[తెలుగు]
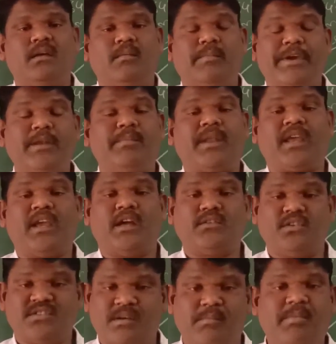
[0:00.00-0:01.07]
పేరు
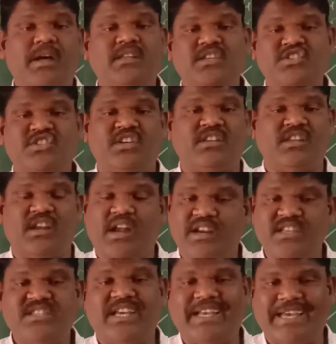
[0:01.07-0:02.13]
ప్రఖ్యాతులు సంపాదించింది రాణి
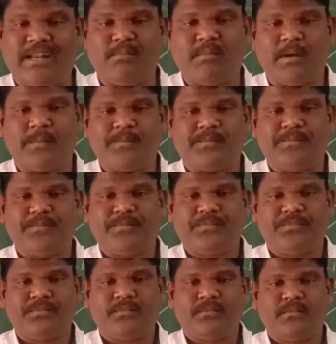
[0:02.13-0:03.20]
శంకరమ్మ
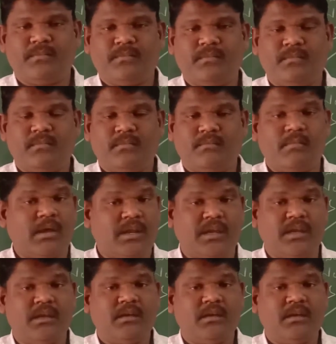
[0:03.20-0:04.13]
మరి